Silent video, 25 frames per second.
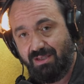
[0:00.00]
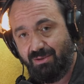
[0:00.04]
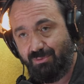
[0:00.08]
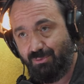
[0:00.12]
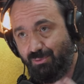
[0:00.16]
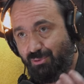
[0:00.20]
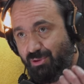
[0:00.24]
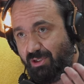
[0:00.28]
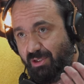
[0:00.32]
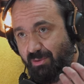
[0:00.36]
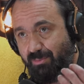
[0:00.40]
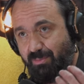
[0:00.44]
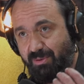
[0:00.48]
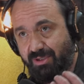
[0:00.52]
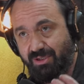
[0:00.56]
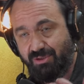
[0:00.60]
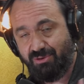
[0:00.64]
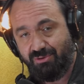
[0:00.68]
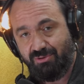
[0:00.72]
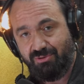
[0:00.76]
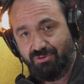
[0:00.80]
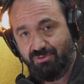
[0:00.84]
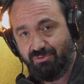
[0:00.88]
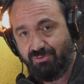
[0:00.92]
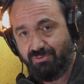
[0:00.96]
dos
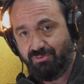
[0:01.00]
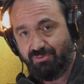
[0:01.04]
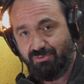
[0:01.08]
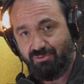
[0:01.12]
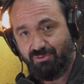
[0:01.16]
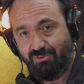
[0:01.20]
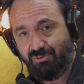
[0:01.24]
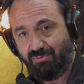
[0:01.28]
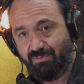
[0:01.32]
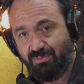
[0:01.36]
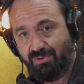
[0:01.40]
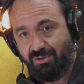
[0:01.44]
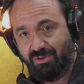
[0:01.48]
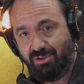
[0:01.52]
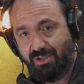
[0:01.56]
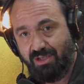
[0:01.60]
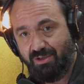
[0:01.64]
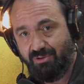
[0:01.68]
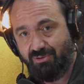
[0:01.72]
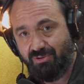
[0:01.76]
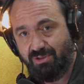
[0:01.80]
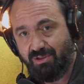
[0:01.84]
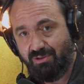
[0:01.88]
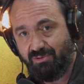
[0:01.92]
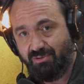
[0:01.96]
caprichos do, dos
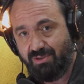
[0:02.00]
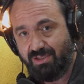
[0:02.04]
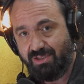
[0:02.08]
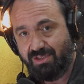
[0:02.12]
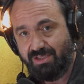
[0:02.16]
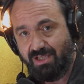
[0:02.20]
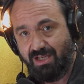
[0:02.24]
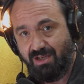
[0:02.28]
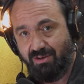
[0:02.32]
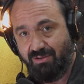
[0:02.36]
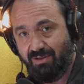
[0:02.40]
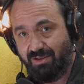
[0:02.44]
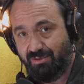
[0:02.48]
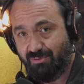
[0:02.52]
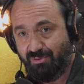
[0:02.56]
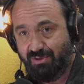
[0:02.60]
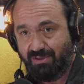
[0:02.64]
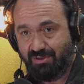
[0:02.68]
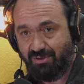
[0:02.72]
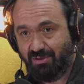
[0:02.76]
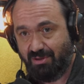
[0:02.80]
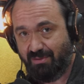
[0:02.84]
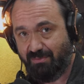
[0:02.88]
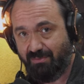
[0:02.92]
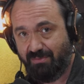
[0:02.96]
Ministérios da Educação. A
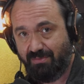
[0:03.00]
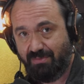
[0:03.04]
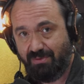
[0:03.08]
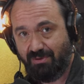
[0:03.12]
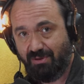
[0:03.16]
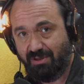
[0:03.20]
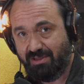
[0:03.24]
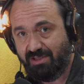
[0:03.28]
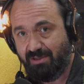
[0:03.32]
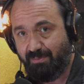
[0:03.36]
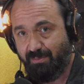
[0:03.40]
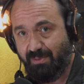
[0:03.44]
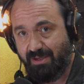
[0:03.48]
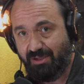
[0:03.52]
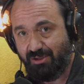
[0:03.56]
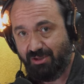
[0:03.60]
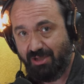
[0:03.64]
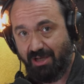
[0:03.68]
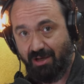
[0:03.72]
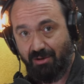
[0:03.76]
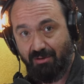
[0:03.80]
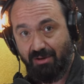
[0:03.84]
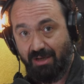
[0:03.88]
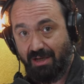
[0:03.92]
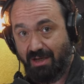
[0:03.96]
educação é a nossa
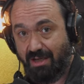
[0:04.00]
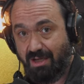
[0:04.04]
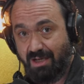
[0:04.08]
paixão.